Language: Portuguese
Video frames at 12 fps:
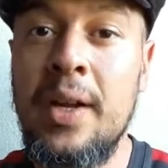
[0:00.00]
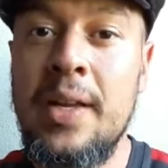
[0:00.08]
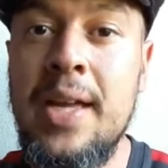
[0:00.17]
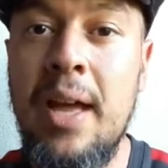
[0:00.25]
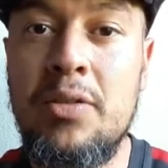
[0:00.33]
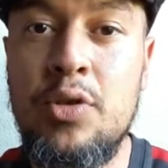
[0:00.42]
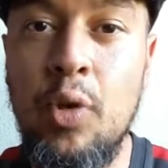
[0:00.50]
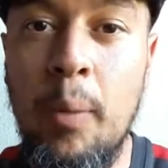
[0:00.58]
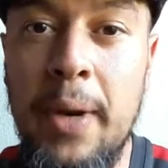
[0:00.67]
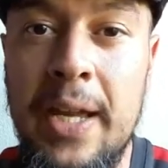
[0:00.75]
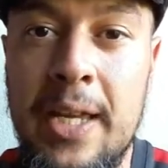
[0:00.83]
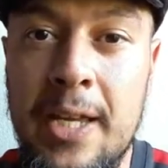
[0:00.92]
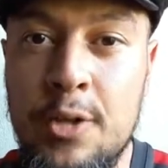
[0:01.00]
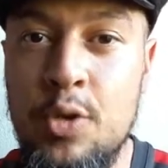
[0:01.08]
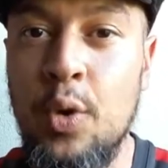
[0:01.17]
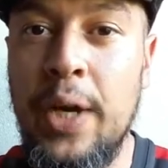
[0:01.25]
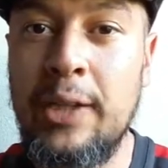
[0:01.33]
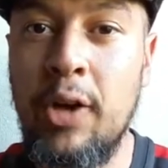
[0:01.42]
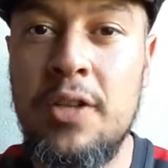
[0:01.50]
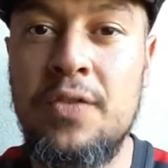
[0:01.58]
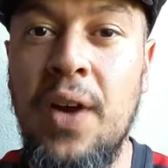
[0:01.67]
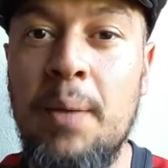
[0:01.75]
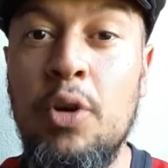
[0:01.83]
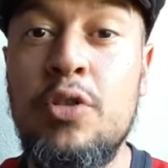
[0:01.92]
e é sobre isso que nós
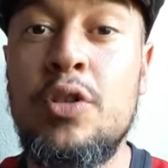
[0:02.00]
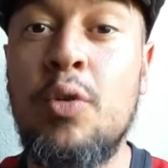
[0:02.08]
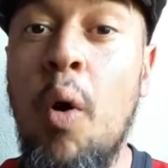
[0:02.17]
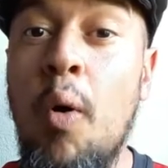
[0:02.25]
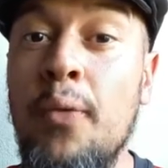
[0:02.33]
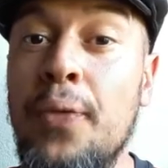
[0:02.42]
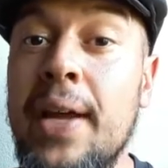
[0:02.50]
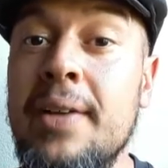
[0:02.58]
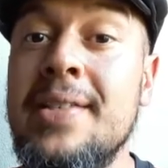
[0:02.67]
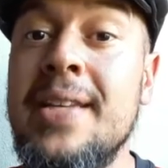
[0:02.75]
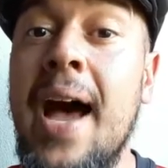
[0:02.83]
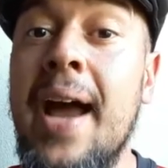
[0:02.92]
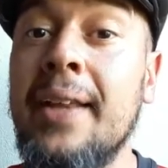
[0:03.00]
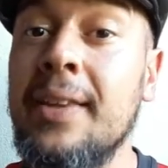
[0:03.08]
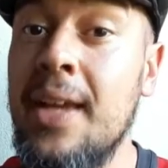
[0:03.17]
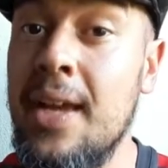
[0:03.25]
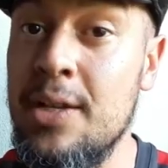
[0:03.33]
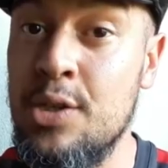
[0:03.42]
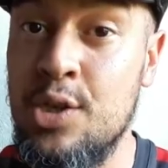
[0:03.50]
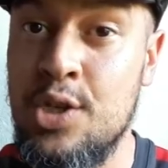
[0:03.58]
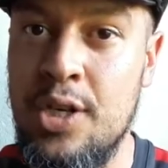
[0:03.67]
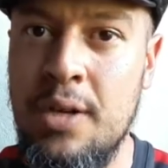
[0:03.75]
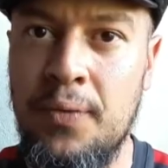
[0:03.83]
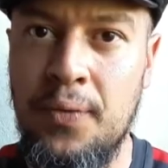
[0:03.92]
vamos conversar
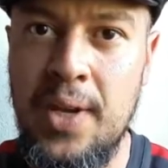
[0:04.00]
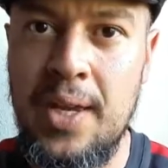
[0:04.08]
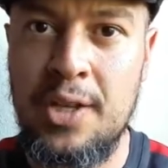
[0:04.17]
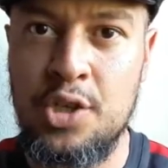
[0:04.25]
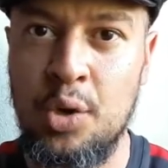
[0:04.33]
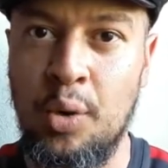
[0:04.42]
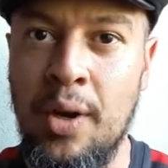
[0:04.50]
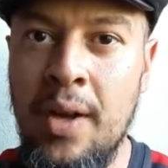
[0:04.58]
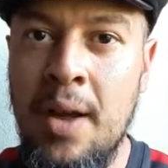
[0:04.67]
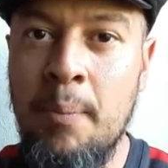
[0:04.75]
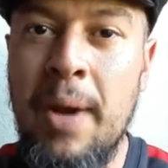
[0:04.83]
neste vídeo.